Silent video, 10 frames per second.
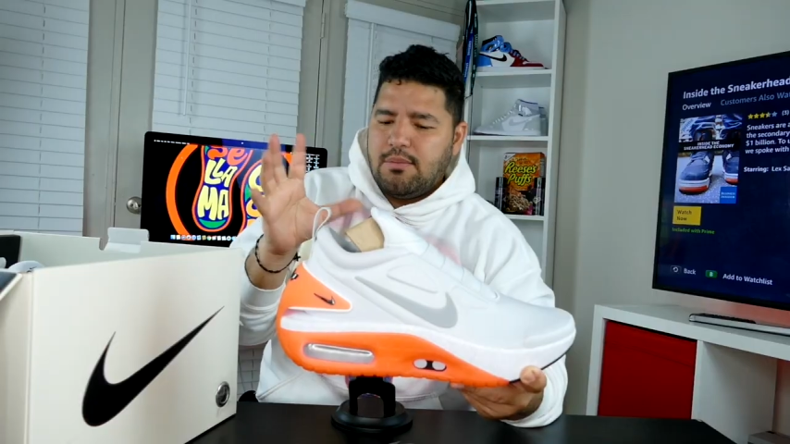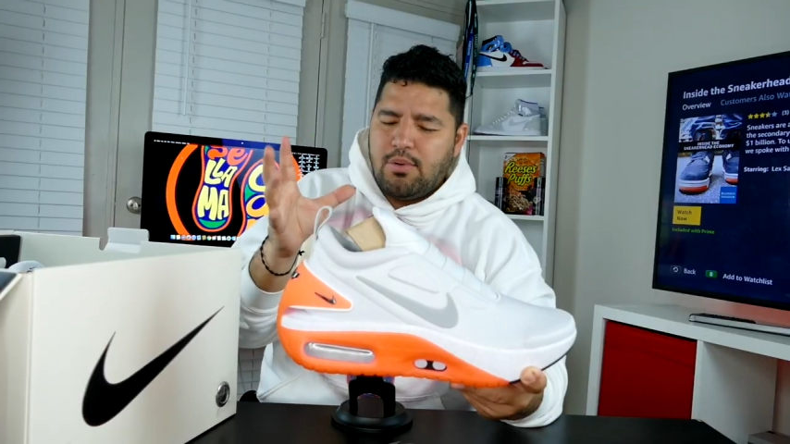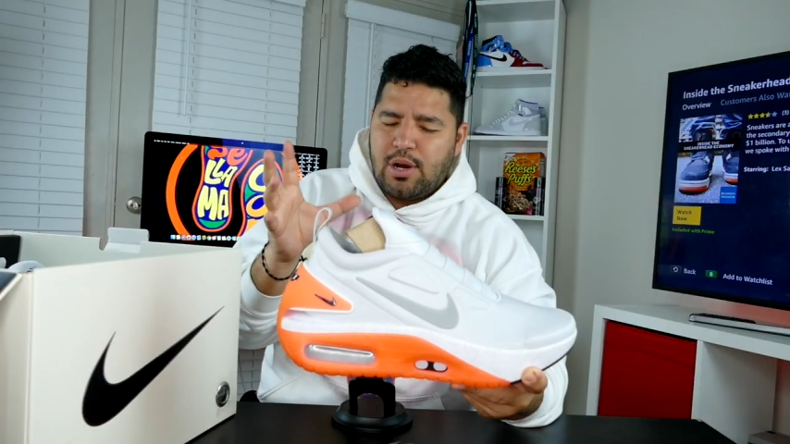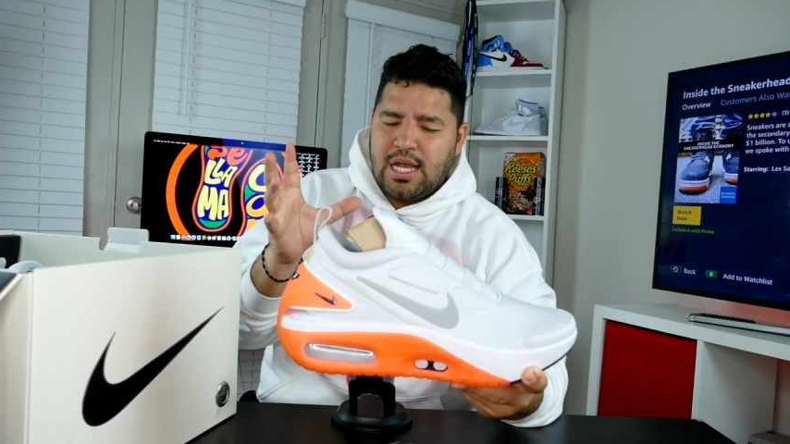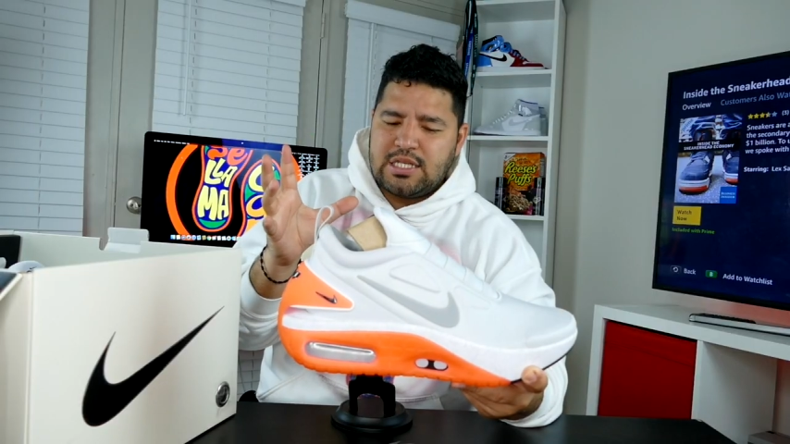
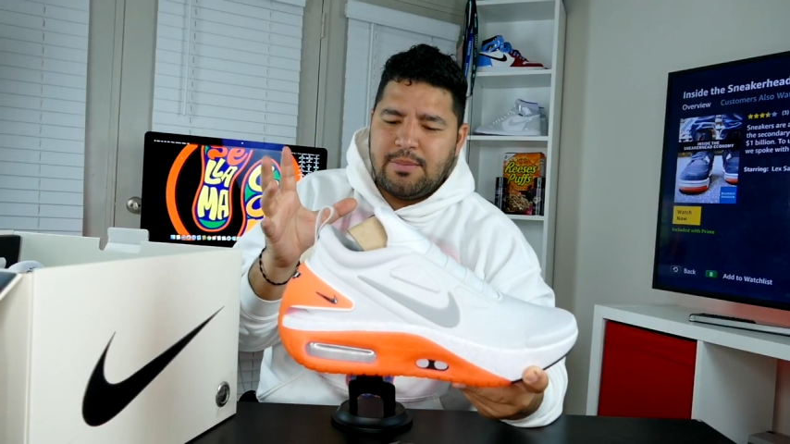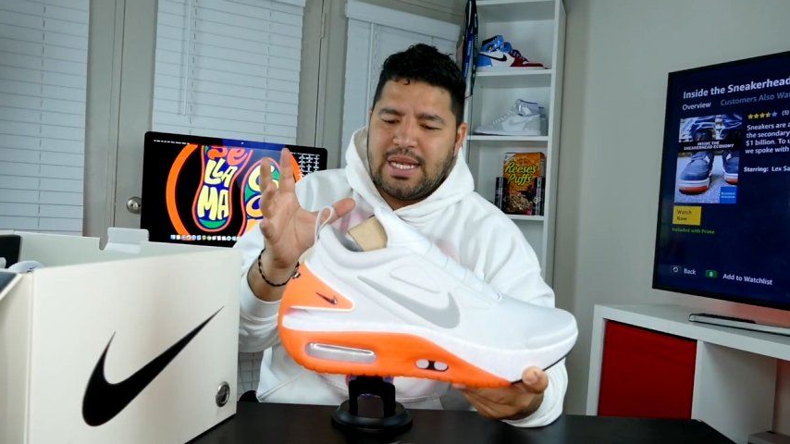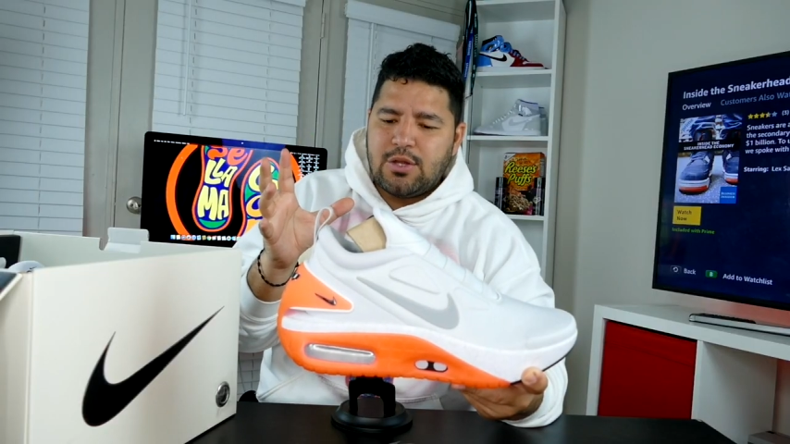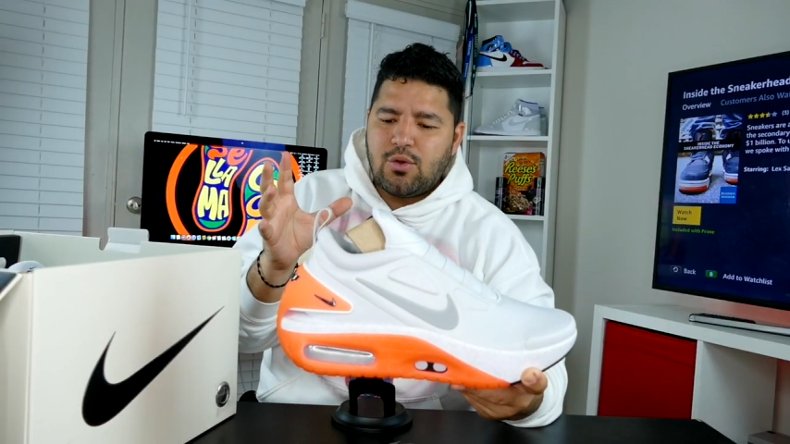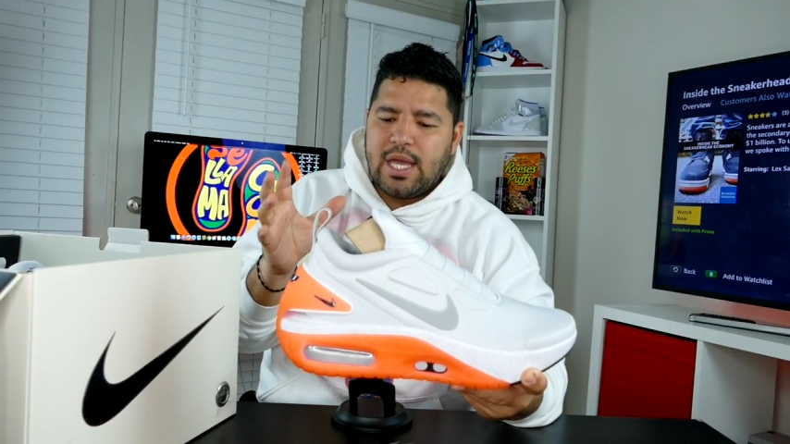por las
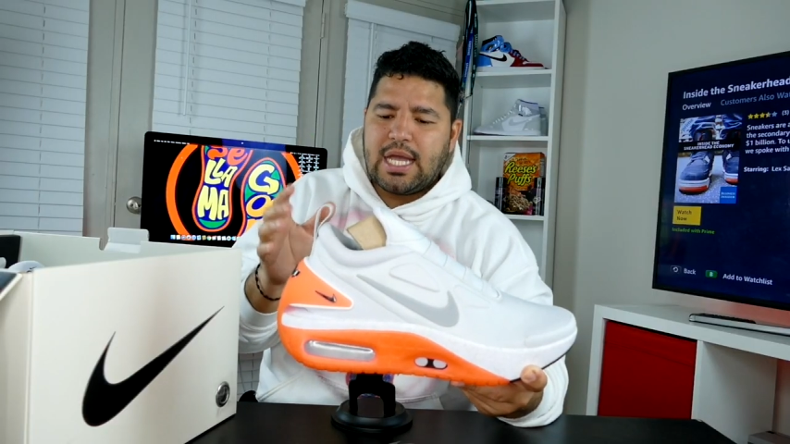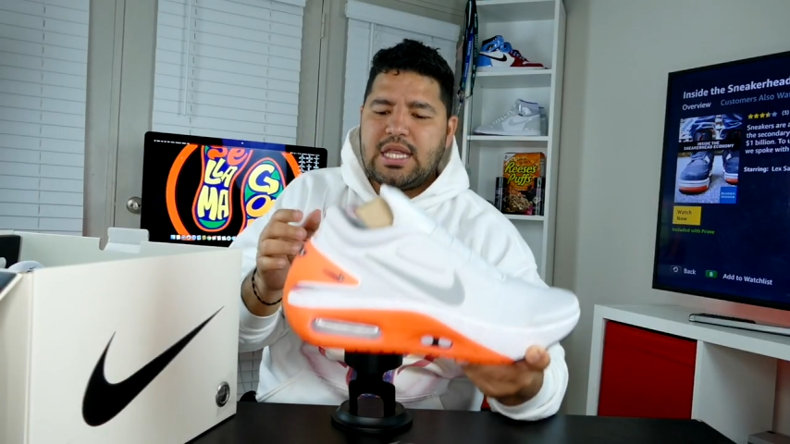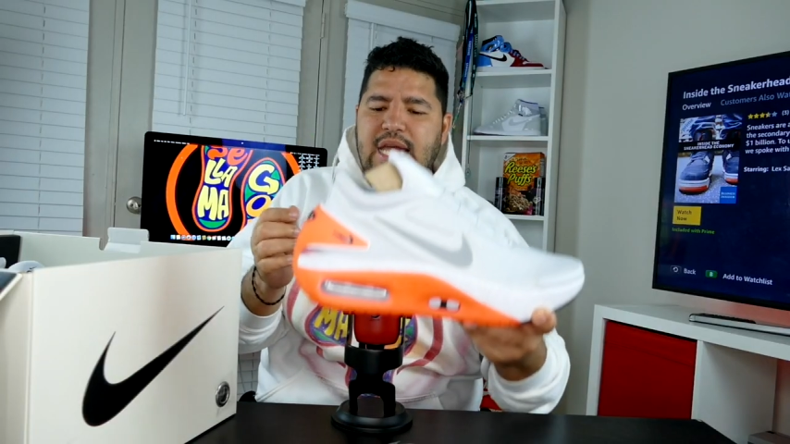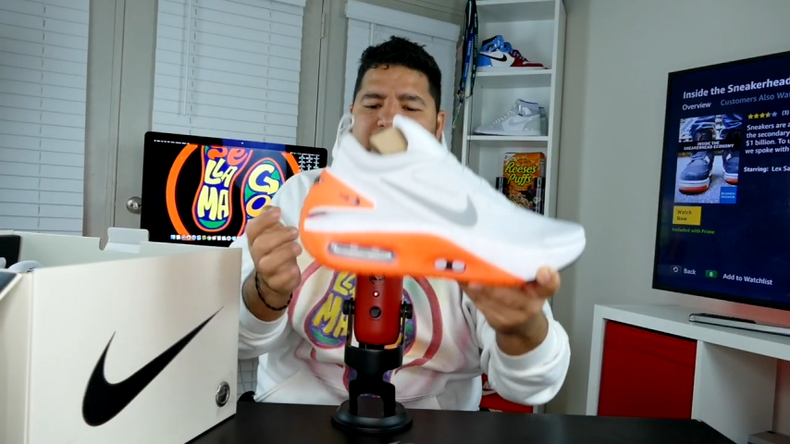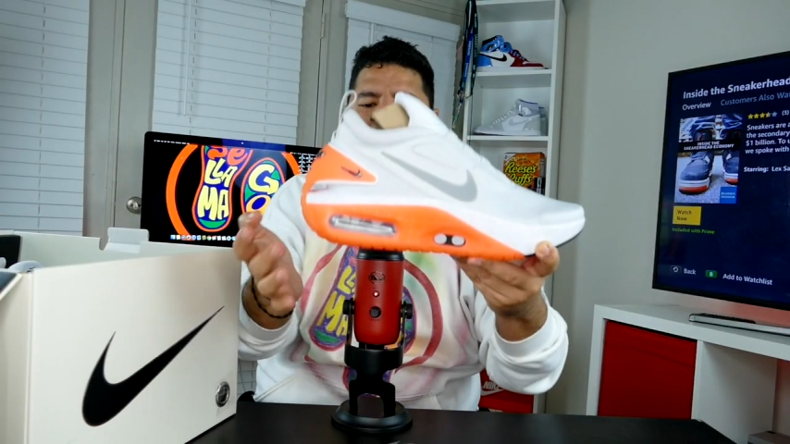similitudes que
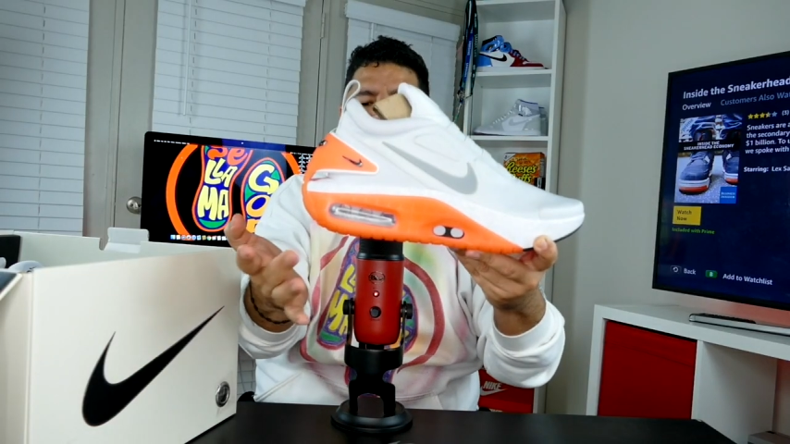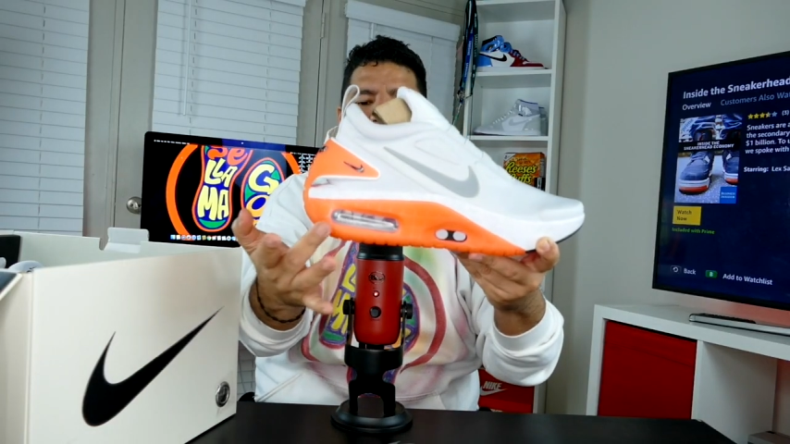tiene,